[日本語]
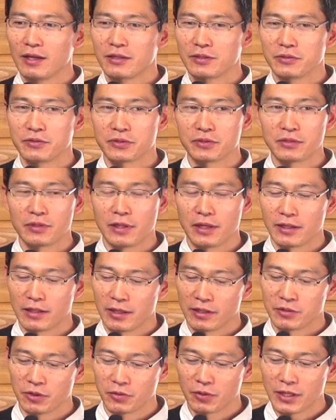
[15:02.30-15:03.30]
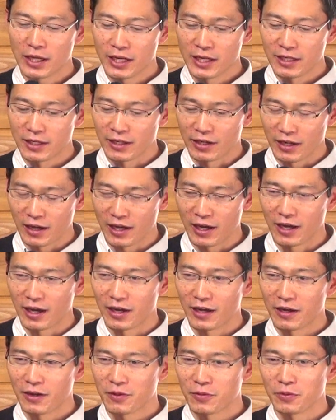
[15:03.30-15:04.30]
そのでその彼ら
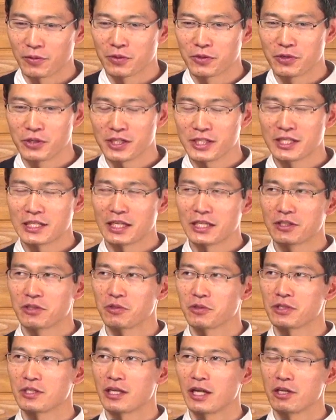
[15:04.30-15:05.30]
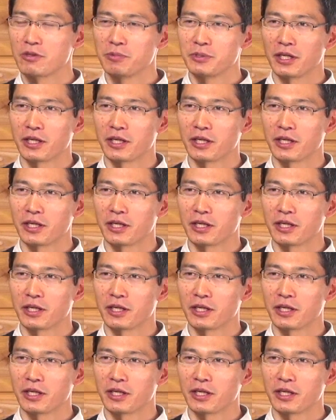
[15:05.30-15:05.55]
がこのクリスチャンとして歩